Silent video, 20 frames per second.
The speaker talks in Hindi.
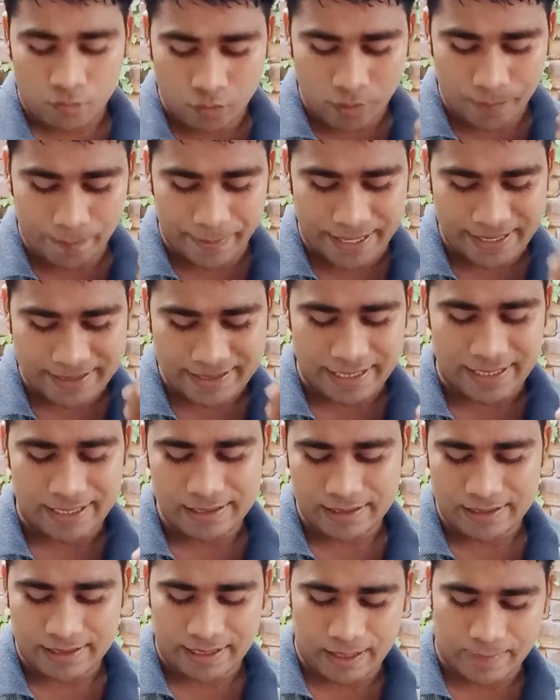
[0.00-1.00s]
वो पैसा
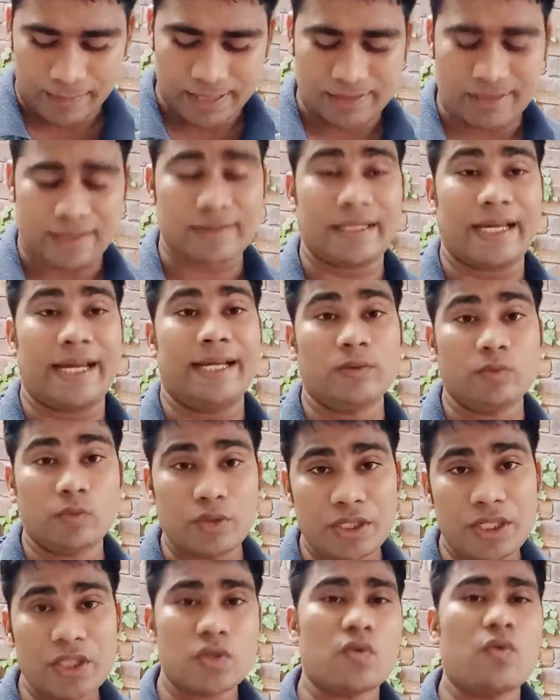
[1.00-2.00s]
कमा सकता है
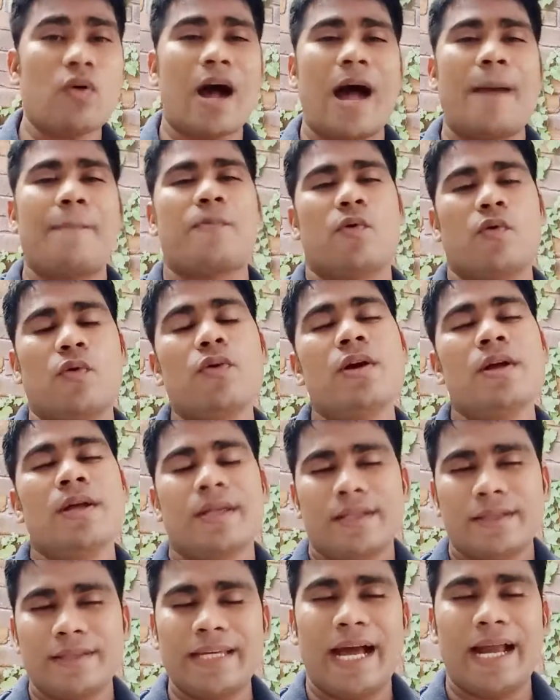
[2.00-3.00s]
तो इसको आपको
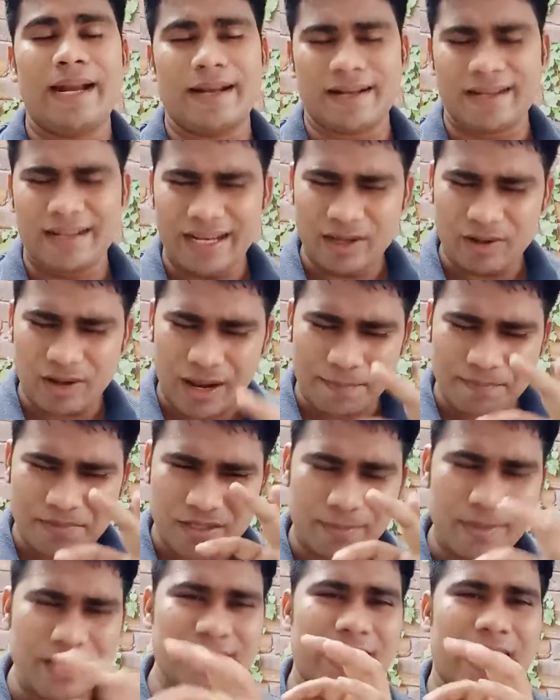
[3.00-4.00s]
ध्यान रखना है और आप
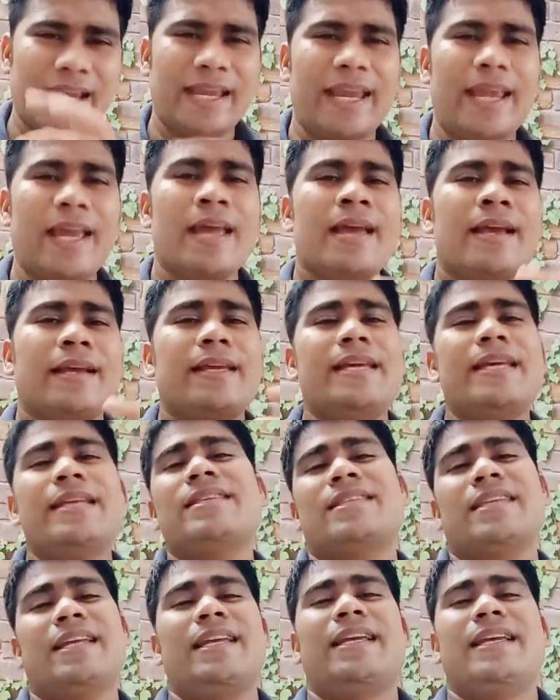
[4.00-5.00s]
समझ जाइए कि
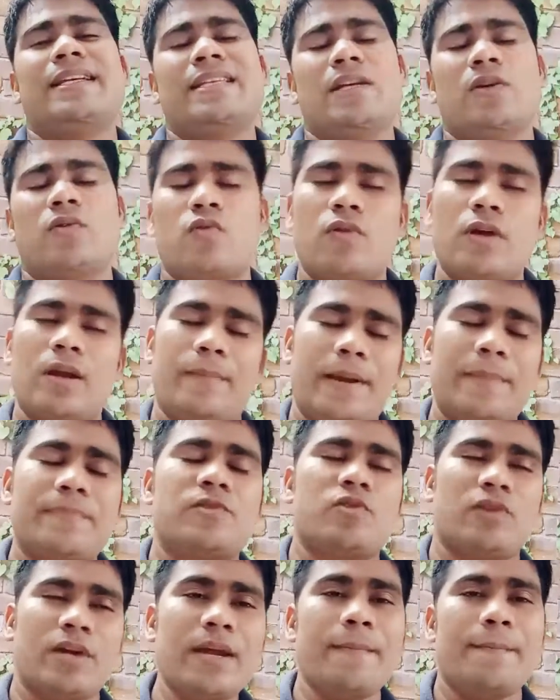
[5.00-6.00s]
इस तरीके से गूगल
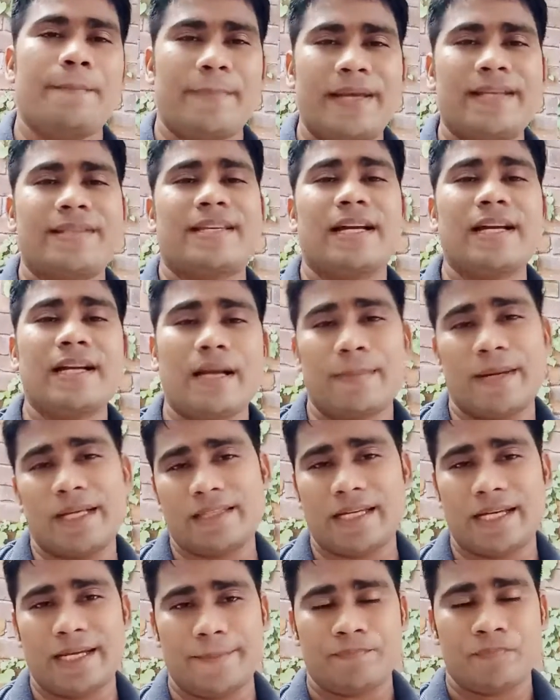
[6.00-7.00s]
मैप जो है पैसा
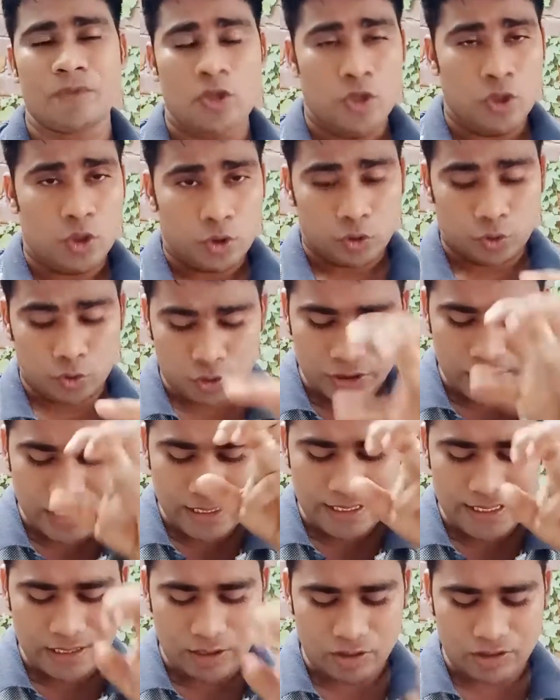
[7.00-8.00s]
कमाता है दूसरी
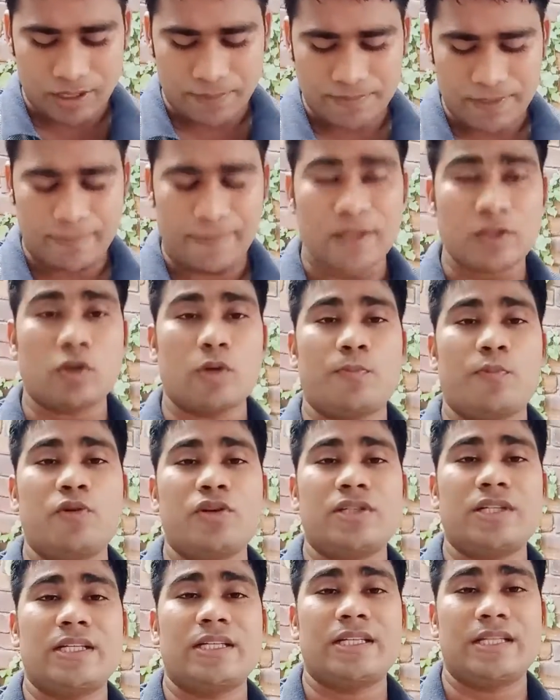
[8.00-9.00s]
चीज़ और सबसे
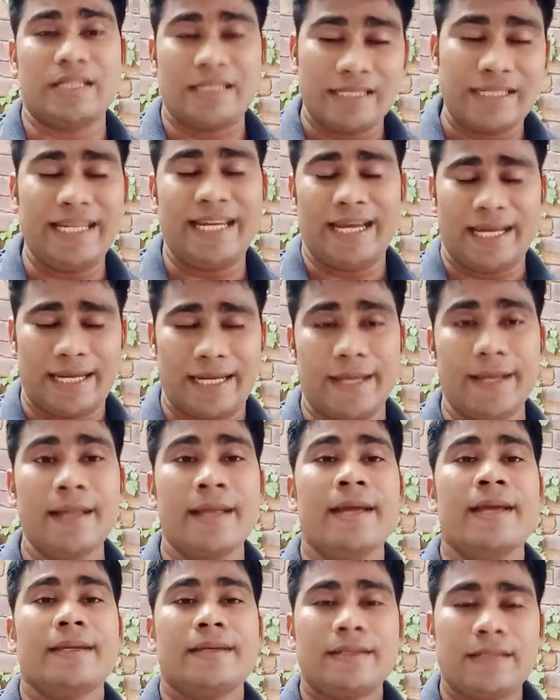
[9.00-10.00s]
महत्वपूर्ण चीज़ ये है
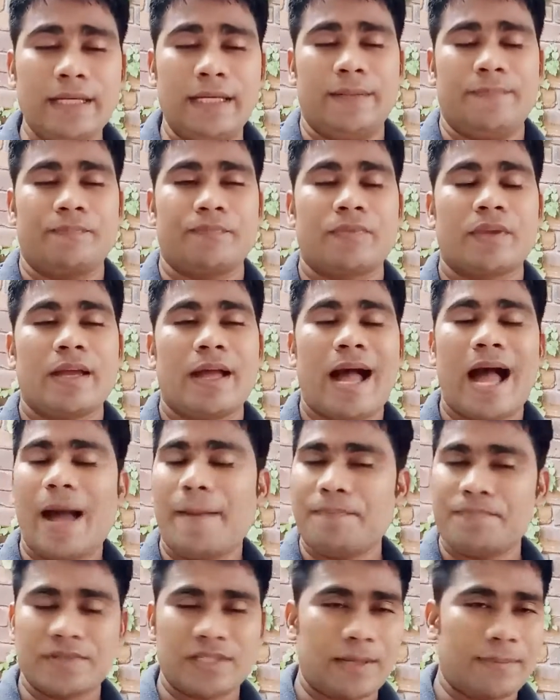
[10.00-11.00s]
कि
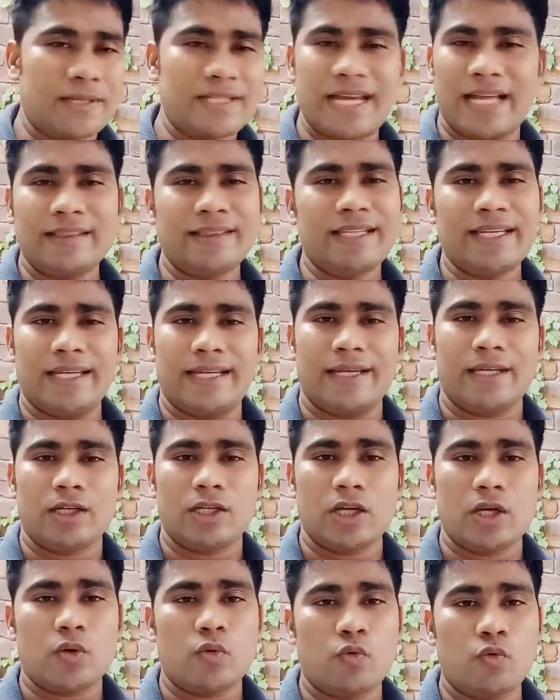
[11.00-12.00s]
आप सभी जानते
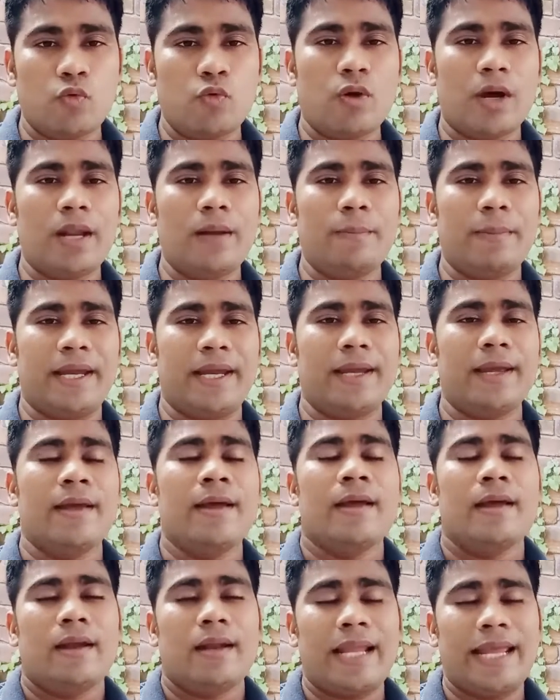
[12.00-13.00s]
हैं कि गूगल
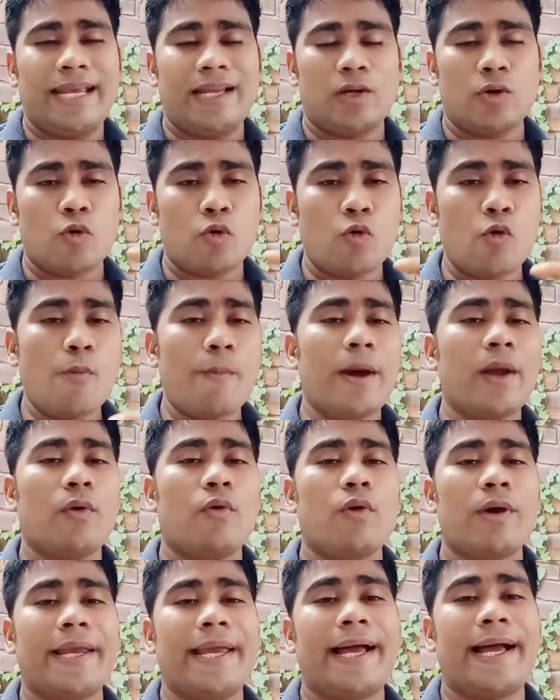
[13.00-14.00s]
में लाइक ऊबर
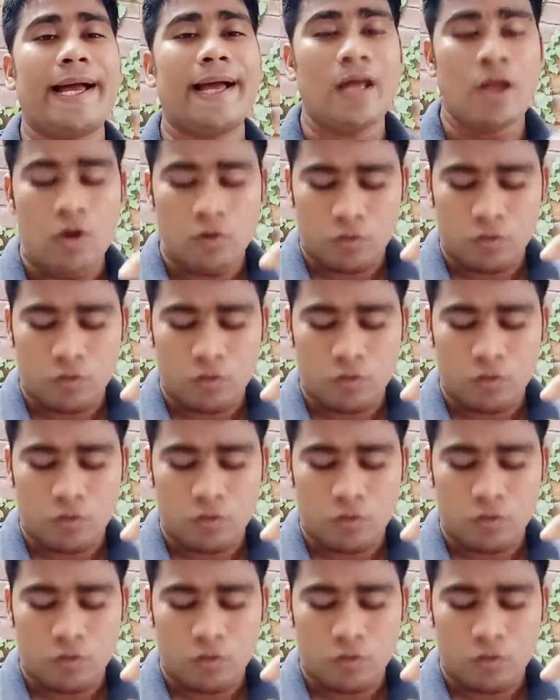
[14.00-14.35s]
हो गया